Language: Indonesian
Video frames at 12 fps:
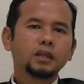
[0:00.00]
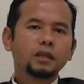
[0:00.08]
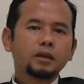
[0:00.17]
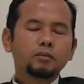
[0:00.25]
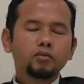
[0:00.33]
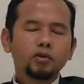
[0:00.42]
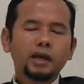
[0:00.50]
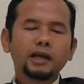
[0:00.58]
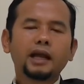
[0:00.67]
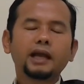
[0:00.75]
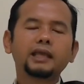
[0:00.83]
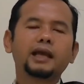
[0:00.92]

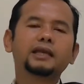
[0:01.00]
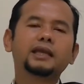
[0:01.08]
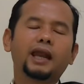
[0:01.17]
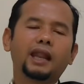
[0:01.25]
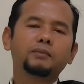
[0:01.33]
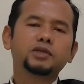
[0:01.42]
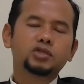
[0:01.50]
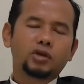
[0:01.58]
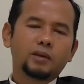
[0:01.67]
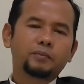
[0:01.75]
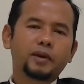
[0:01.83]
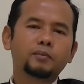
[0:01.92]
Bukankah yang dialami
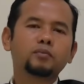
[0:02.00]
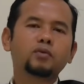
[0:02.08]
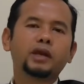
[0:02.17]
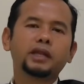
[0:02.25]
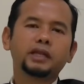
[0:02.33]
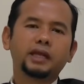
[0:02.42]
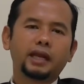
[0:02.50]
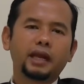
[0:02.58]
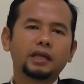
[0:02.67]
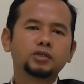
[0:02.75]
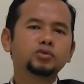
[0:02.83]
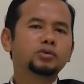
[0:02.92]
seorang perempuan ini
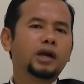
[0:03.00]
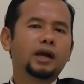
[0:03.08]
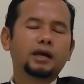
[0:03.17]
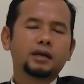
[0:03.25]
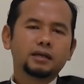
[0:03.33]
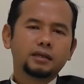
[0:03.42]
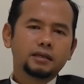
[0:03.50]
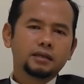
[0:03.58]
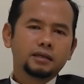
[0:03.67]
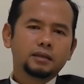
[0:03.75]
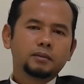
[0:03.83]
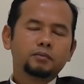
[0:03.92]
adalah juga
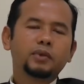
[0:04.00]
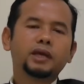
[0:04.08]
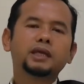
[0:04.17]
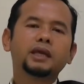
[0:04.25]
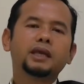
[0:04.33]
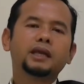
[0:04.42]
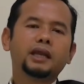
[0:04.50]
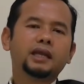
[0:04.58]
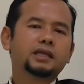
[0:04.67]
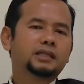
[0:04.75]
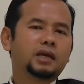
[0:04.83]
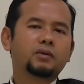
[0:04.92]
bagian dari
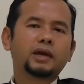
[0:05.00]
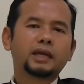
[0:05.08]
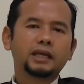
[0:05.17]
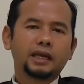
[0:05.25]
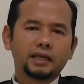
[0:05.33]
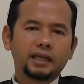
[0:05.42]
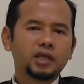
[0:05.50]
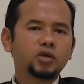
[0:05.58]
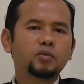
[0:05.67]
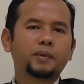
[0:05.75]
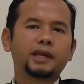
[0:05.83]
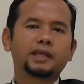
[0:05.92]
keterwakilan
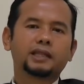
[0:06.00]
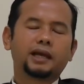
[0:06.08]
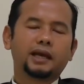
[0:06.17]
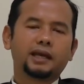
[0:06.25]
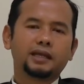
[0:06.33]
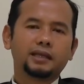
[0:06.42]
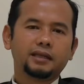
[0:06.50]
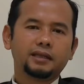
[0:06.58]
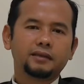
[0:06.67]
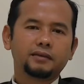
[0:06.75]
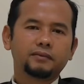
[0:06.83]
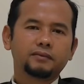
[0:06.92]
kehidupan kita hari ini.
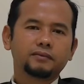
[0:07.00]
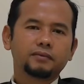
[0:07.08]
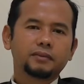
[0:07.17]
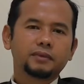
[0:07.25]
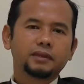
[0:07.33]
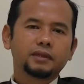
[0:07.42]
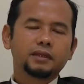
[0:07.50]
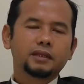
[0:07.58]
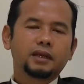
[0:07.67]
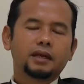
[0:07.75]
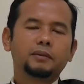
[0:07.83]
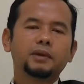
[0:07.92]

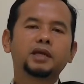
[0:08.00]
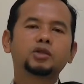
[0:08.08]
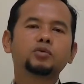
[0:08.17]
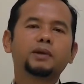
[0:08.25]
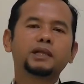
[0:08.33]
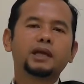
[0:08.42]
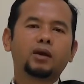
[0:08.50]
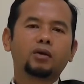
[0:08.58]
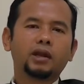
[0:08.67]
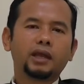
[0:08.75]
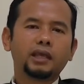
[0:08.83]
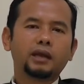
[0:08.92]
Karena begitu banyak
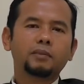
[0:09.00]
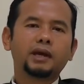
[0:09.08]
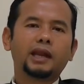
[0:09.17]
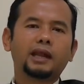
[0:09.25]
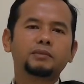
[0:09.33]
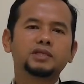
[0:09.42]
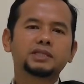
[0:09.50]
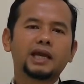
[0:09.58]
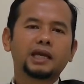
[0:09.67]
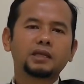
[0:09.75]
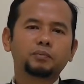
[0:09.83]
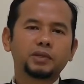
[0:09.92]
orang yang mengalami
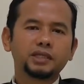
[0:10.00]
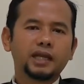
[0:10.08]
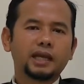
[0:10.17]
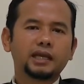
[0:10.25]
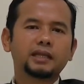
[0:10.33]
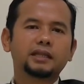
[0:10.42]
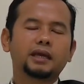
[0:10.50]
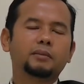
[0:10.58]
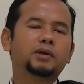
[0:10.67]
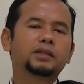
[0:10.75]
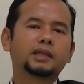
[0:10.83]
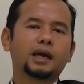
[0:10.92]
sakit penyakit yang
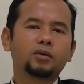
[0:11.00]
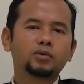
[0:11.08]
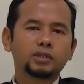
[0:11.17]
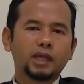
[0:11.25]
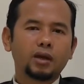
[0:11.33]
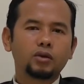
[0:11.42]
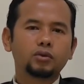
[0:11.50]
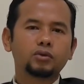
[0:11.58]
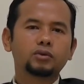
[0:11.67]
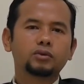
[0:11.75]
bertahun-tahun,